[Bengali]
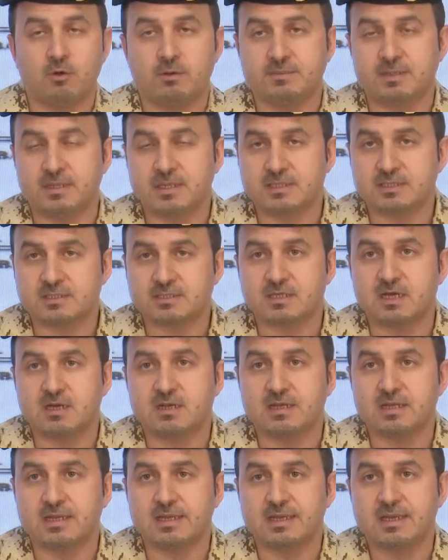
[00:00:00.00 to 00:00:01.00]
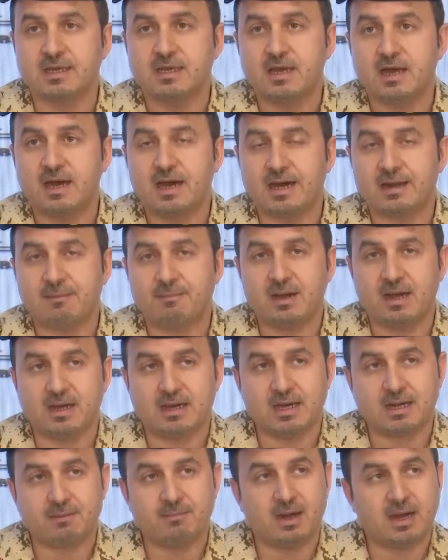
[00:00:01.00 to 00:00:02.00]
আর হচ্ছে
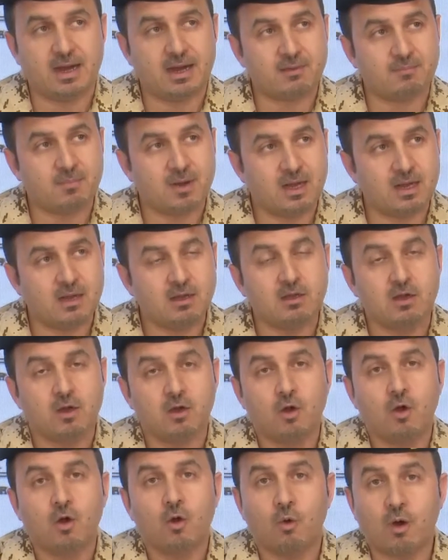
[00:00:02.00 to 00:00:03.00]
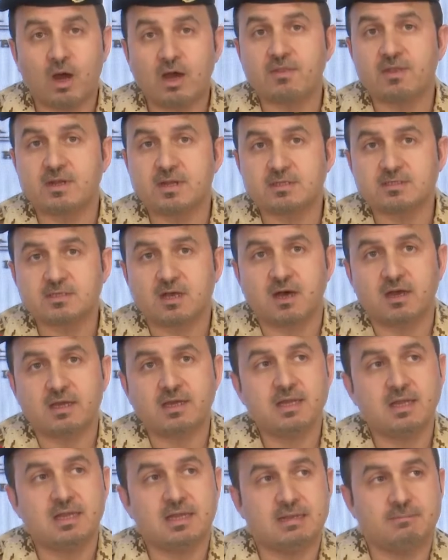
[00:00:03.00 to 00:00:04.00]
যদি
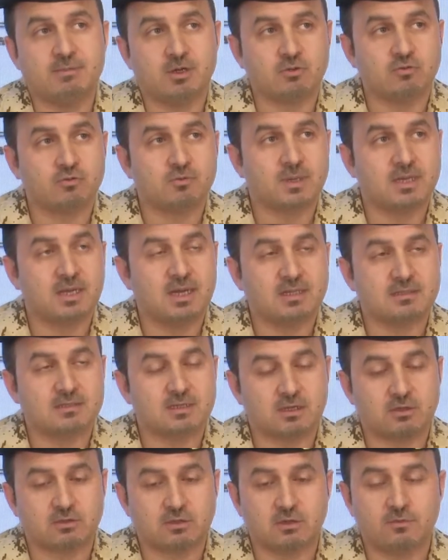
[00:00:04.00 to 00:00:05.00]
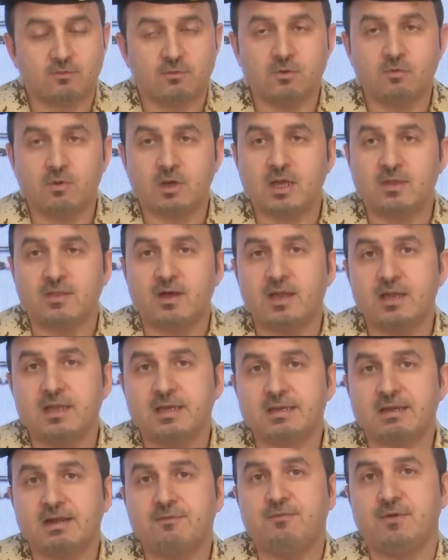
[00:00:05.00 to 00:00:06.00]
আপনার যদি রিপিট টেস্টের মাধ্যমে
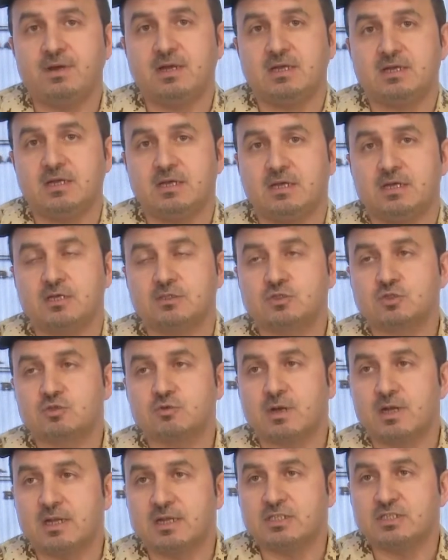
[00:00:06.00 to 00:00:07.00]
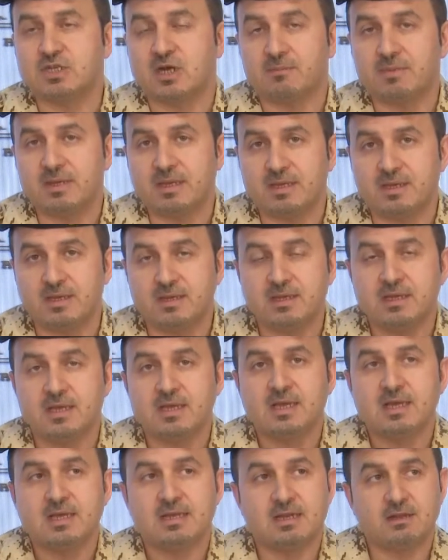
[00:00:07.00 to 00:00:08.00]
রেজাল্ট এসে যায় পজিটিভ
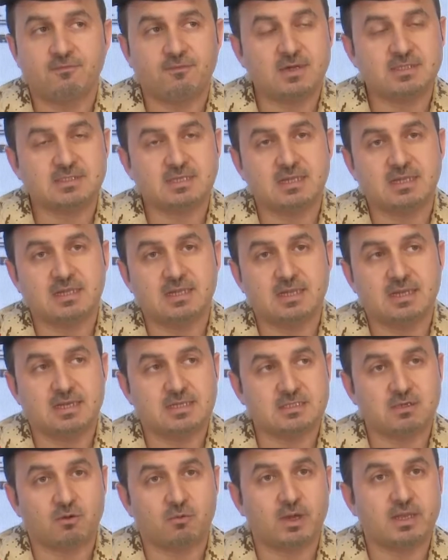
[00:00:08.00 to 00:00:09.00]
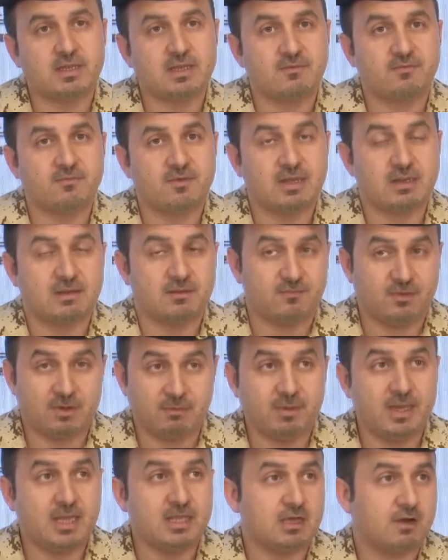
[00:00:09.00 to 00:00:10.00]
অর্থাৎ আপনি আক্রান্ত
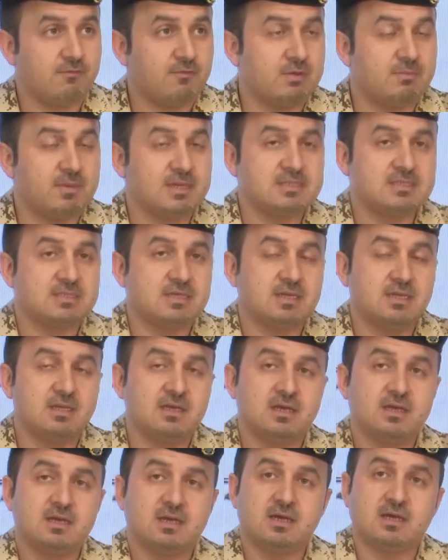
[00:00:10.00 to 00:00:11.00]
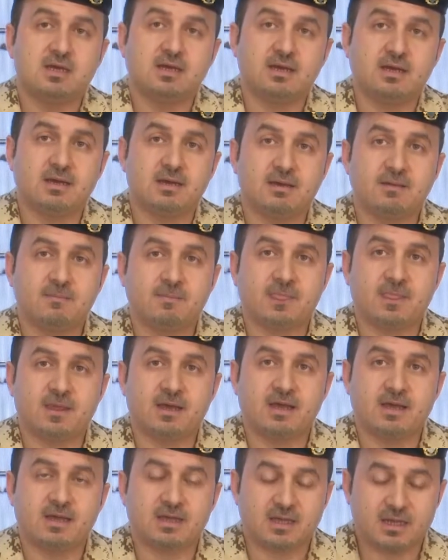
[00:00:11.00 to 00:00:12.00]
হয়েছেন পজিটিভ যদি আসে
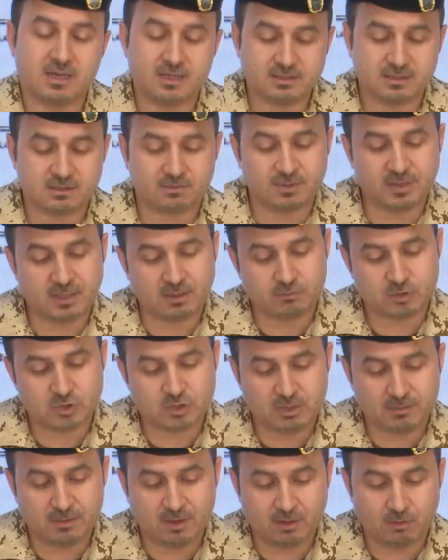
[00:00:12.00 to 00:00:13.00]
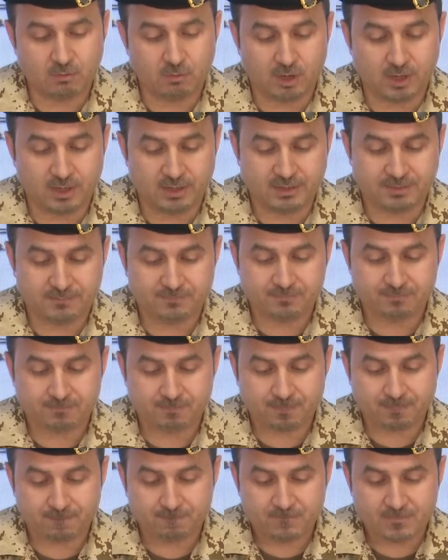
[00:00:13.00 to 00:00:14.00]
তাহলে অবশ্যই আপনাকে ফোর ফোর
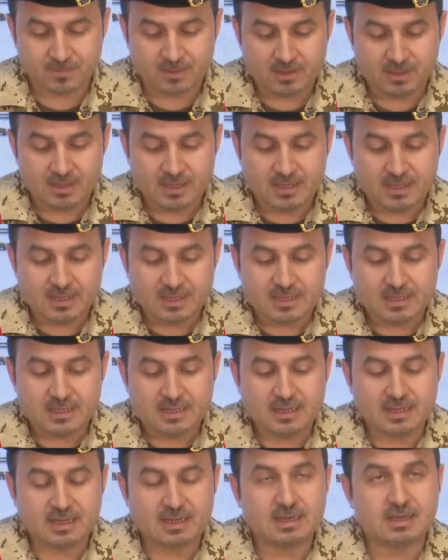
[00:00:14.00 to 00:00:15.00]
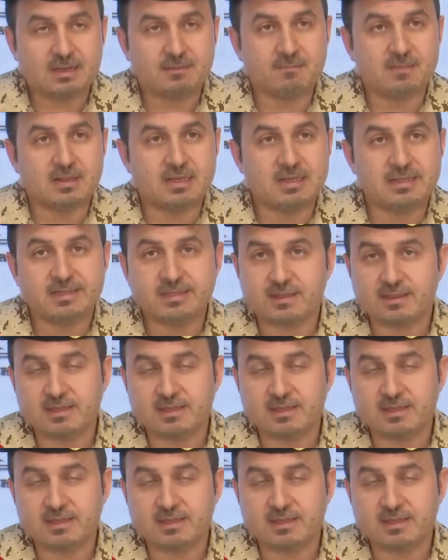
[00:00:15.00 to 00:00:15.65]
ফোর নম্বরে জানাতে হবে